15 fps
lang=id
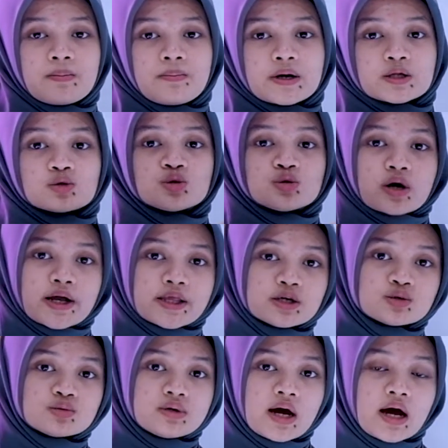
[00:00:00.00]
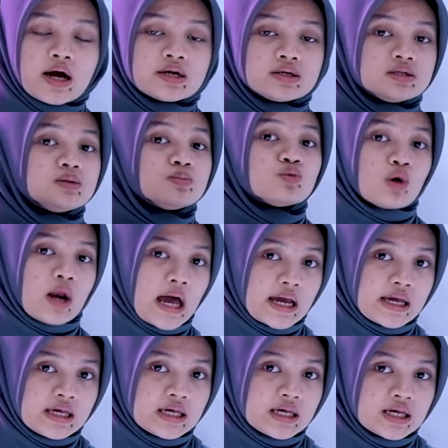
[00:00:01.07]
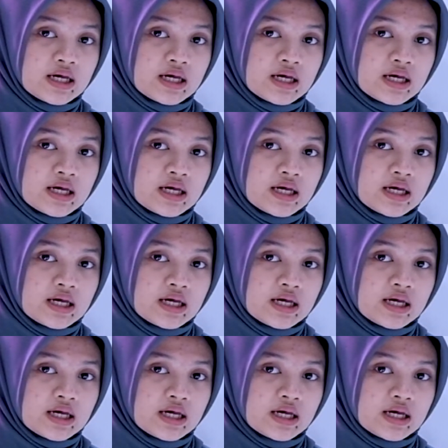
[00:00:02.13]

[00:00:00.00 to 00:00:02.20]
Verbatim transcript: pertunjukannya sudah dimulai.